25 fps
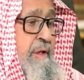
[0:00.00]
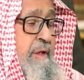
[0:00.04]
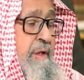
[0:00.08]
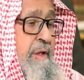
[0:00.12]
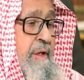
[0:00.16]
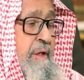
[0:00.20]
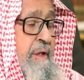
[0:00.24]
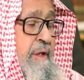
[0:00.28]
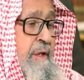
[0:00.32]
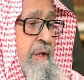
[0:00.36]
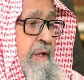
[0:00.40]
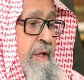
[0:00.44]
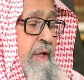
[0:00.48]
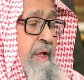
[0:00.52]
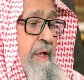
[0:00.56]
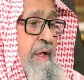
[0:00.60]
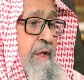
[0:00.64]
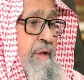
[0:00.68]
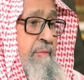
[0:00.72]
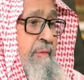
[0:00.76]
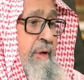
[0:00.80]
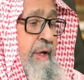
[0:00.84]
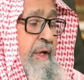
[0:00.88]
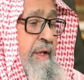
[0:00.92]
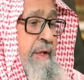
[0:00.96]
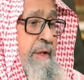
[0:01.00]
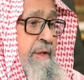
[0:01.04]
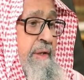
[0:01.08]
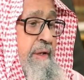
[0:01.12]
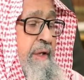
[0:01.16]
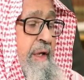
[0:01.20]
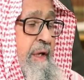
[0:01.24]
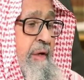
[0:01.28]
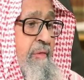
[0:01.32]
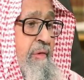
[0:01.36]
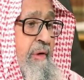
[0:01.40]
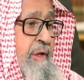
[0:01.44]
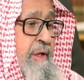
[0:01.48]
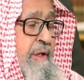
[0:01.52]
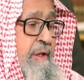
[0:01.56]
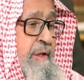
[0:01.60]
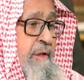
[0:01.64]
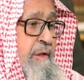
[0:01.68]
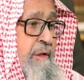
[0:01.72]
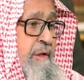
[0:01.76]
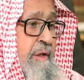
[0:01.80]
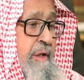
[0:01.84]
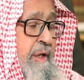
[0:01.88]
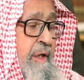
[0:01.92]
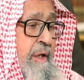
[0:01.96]
للقائم على الدعوه
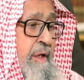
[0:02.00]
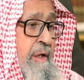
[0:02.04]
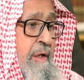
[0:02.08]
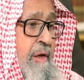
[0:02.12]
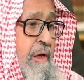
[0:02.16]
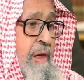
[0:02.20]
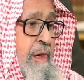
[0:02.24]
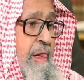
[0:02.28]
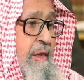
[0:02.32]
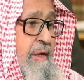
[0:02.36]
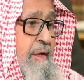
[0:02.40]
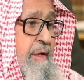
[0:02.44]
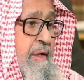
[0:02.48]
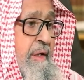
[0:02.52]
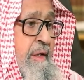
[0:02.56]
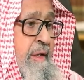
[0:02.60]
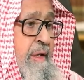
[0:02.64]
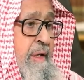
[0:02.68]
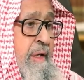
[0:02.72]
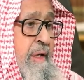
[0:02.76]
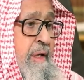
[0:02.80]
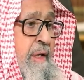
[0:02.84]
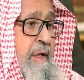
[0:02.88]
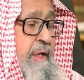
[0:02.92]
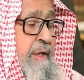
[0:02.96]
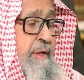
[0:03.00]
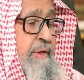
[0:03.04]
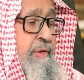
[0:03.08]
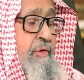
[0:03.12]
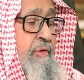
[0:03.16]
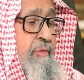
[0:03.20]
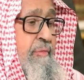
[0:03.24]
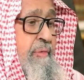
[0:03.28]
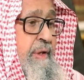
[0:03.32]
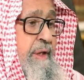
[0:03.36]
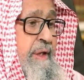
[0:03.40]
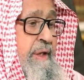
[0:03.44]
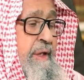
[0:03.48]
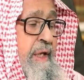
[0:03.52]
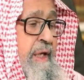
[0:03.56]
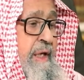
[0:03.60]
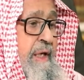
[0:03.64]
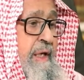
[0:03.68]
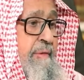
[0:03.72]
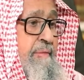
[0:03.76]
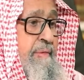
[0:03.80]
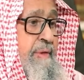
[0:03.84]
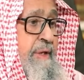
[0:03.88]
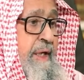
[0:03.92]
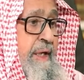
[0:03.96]
الى الله أن
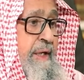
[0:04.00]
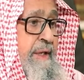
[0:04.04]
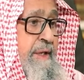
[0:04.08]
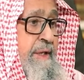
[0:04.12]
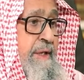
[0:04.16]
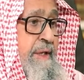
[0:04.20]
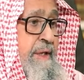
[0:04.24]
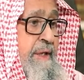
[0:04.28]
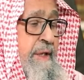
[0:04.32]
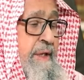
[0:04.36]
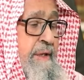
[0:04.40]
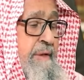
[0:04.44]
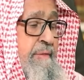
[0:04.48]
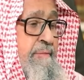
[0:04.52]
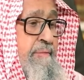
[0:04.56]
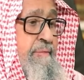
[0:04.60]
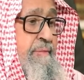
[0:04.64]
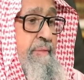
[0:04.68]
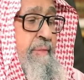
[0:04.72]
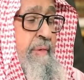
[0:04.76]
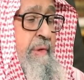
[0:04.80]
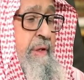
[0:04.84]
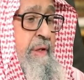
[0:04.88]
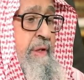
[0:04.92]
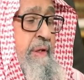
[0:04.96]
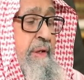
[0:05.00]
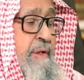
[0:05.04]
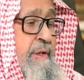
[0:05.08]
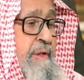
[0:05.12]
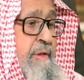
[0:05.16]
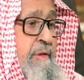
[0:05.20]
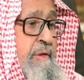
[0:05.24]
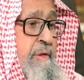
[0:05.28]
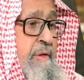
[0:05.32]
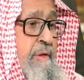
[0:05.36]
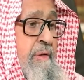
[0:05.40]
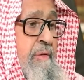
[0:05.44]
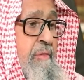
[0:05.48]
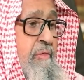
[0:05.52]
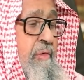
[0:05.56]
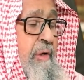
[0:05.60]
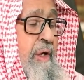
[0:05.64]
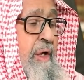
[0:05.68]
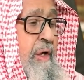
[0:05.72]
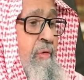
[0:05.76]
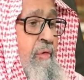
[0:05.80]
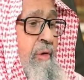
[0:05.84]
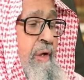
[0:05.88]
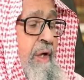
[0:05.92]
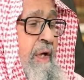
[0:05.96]
يبقيها بأيديهم
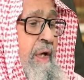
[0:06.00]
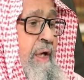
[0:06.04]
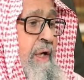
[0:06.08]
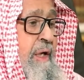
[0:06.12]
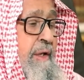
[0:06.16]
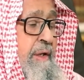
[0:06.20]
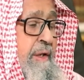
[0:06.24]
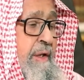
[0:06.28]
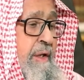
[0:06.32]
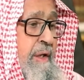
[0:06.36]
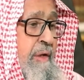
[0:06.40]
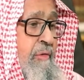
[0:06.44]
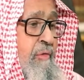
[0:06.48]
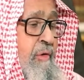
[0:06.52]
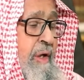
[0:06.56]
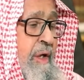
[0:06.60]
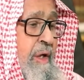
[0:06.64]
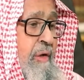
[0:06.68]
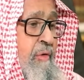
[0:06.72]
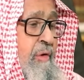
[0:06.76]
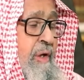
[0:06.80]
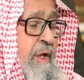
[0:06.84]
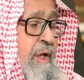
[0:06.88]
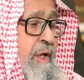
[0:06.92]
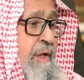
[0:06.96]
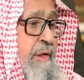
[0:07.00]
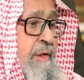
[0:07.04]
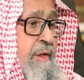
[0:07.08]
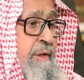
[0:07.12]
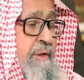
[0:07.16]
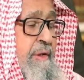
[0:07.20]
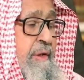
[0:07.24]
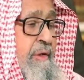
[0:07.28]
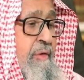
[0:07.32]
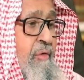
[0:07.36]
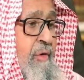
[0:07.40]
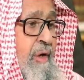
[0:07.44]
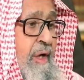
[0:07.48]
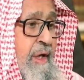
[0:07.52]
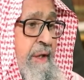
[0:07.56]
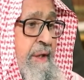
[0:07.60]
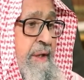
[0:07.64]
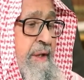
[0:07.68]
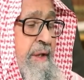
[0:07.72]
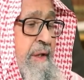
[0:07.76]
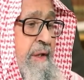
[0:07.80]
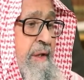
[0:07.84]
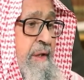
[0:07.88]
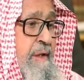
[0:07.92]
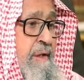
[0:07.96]
ولو لحظة, ولو لحظة
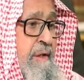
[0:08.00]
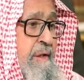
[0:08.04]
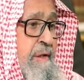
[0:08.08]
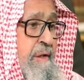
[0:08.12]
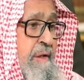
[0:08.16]
واحدة